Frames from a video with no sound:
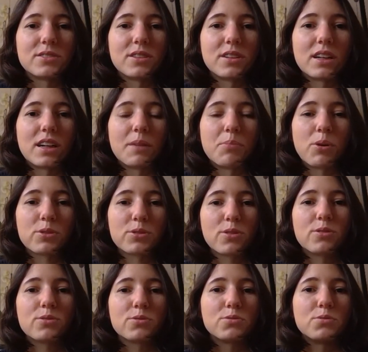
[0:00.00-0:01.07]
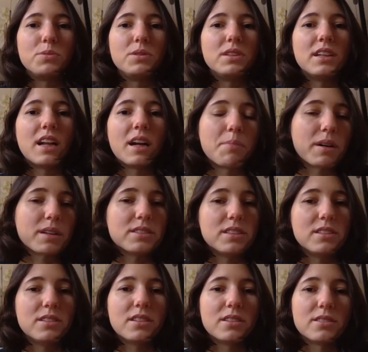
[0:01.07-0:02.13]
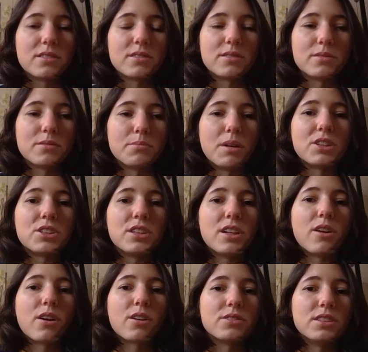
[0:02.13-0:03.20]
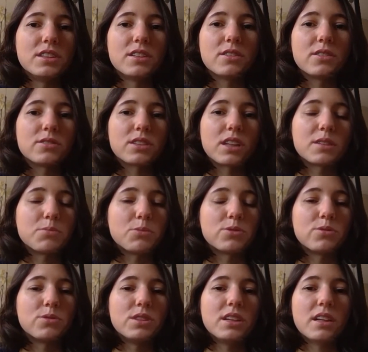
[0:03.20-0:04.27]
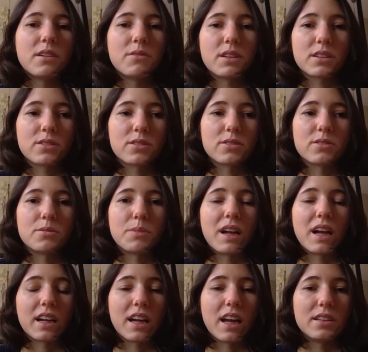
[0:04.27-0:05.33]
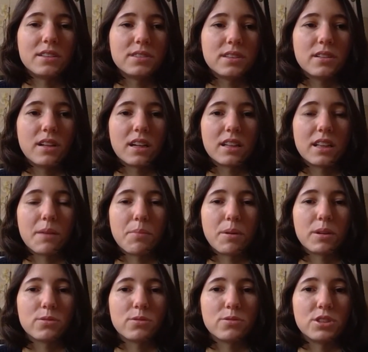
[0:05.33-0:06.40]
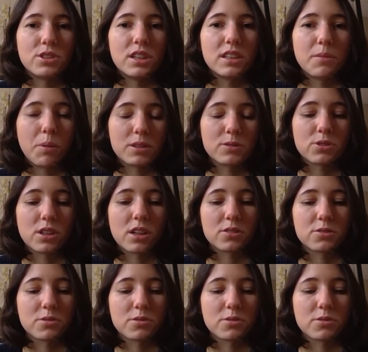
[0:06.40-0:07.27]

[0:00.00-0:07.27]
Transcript: important de combiner la partie euh, machine learning, traitement de données, avec euh, bah, la réalité de la, pathologie et des prises en charge.